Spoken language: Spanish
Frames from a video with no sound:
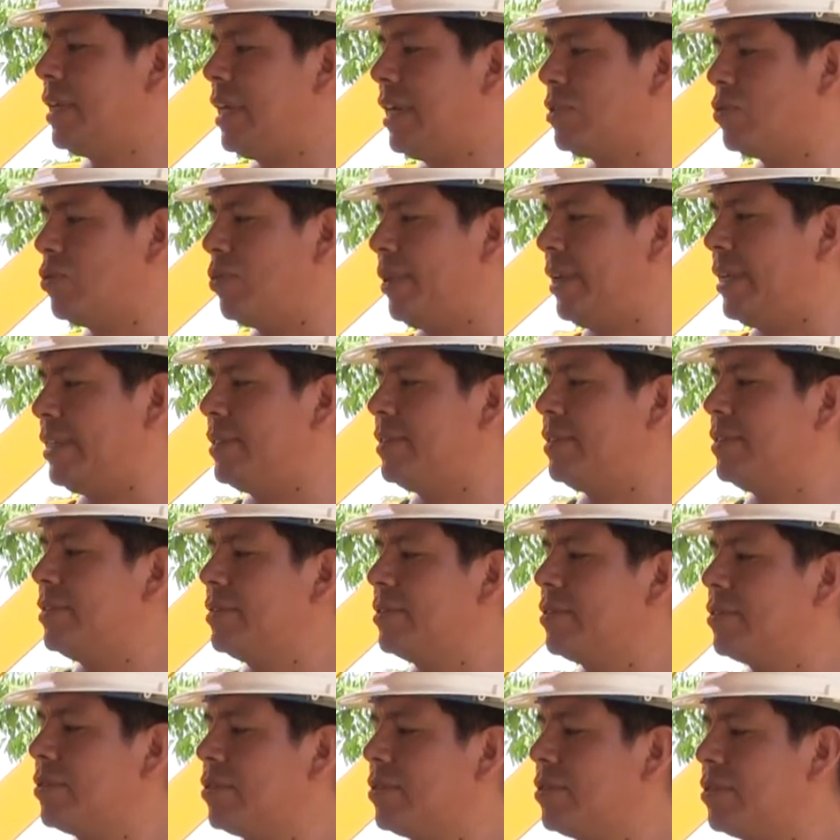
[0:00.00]
A su vez,
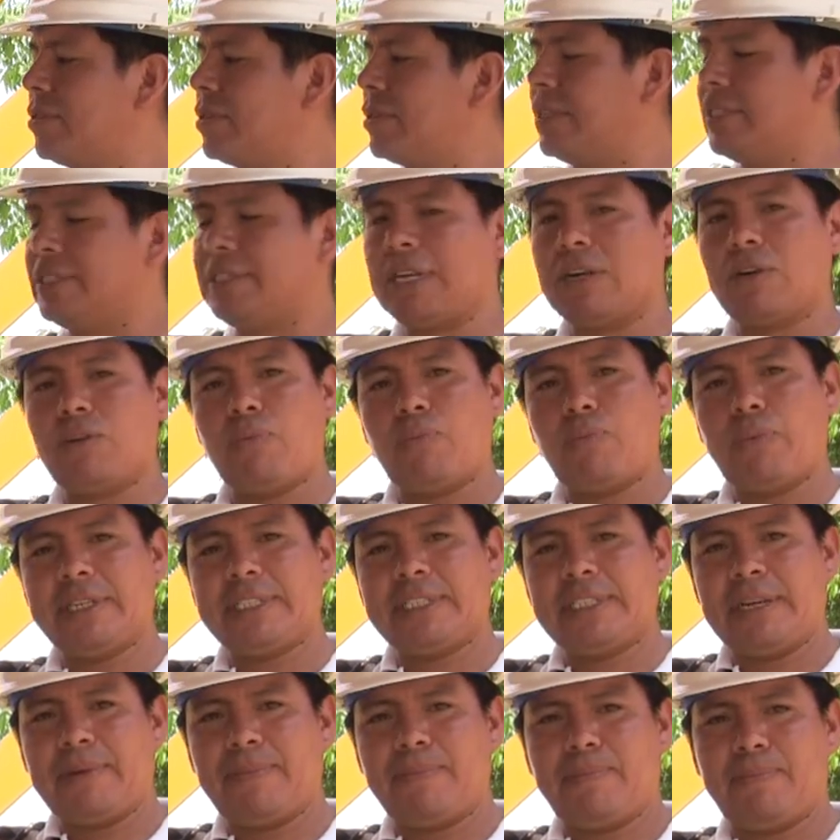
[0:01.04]
está
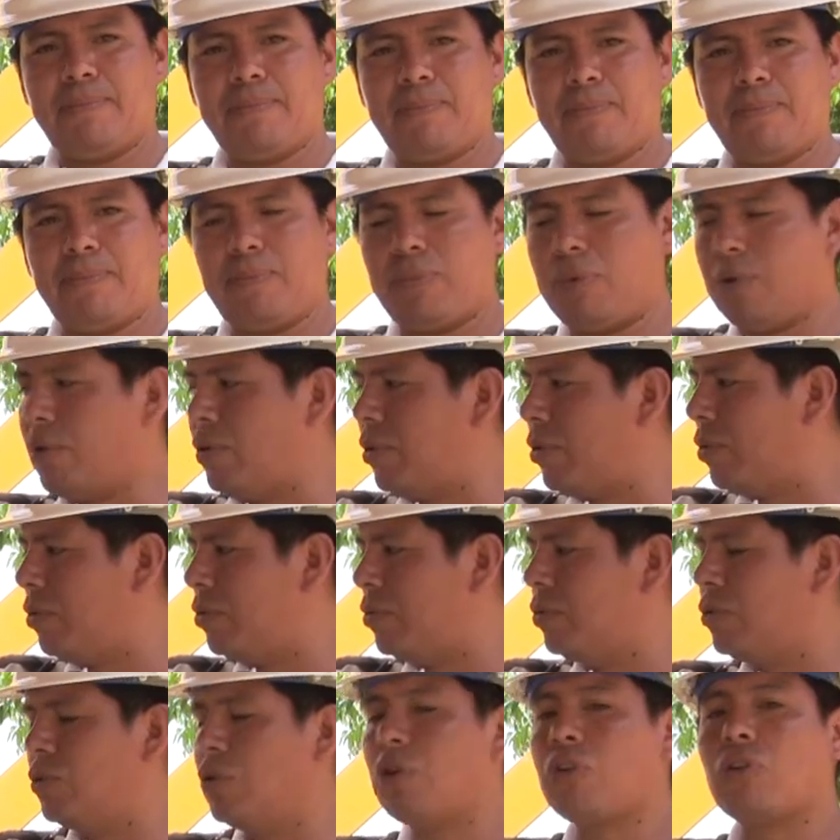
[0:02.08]
compuesta por
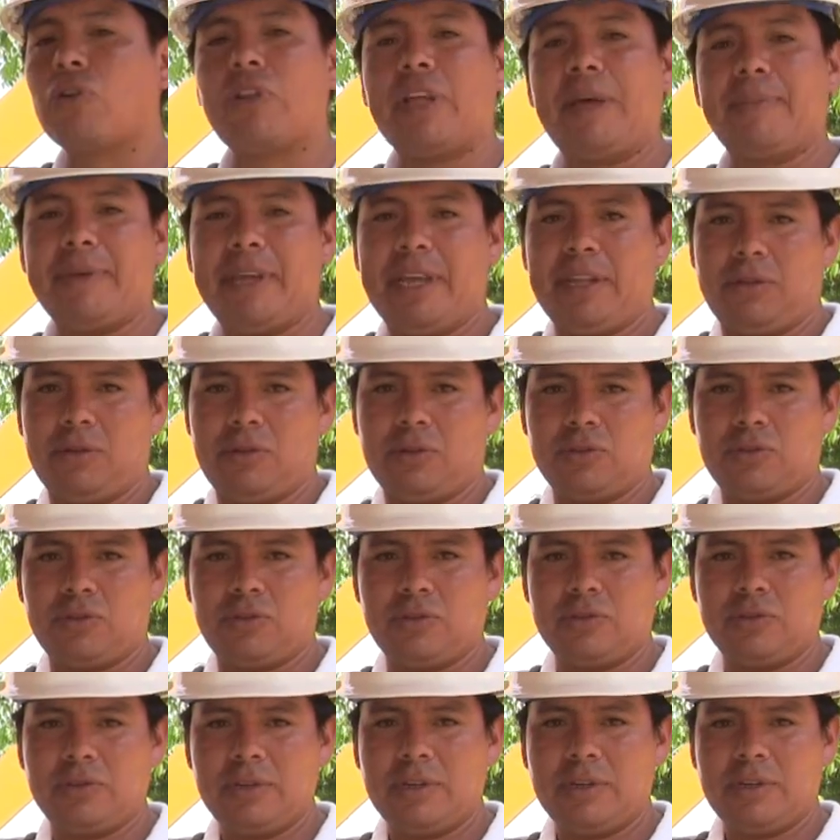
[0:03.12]
unos rodamientos
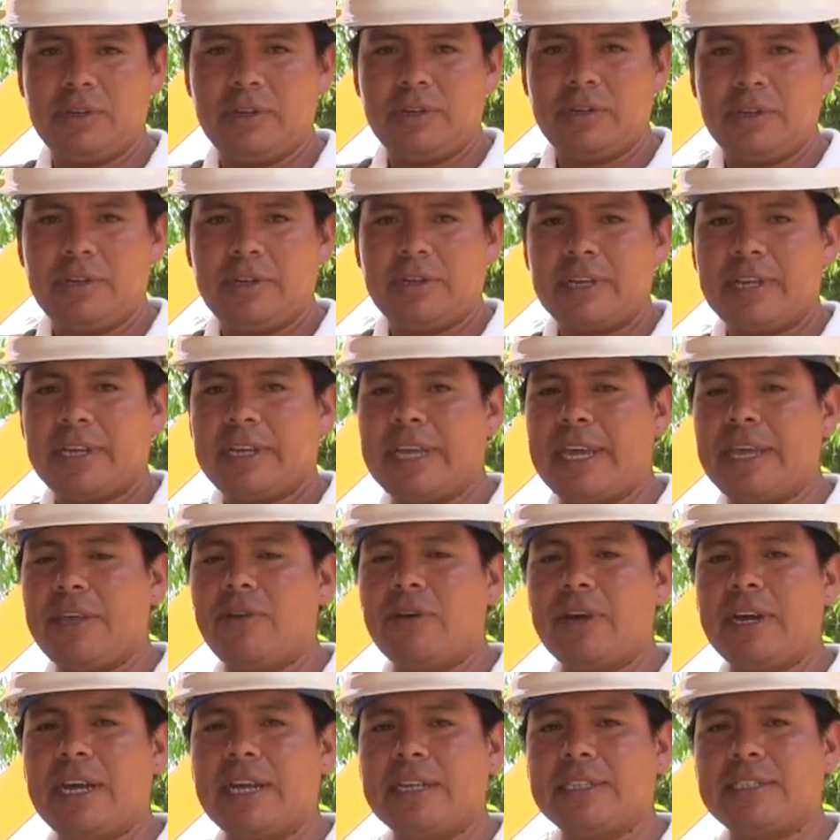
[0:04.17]
que
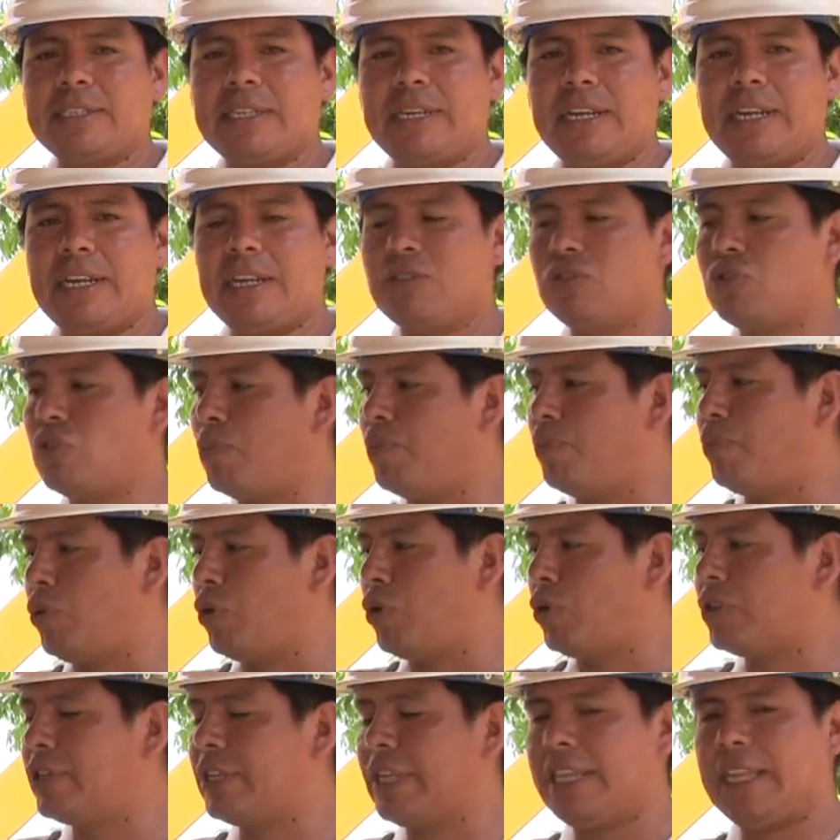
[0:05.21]
ayudan a hacer el
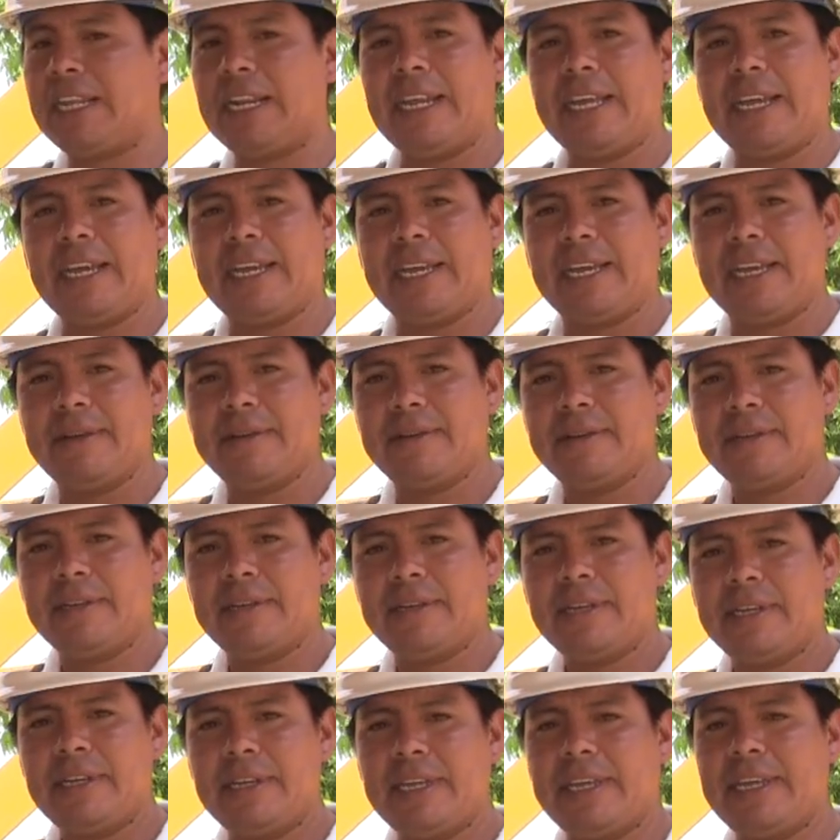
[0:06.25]
soporte del eje
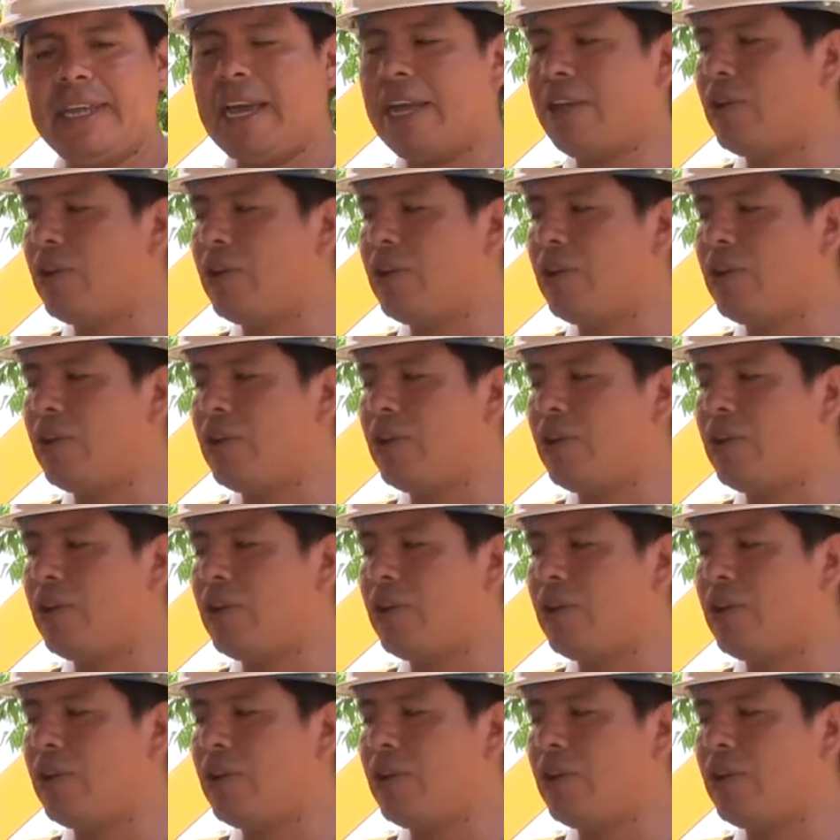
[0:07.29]
y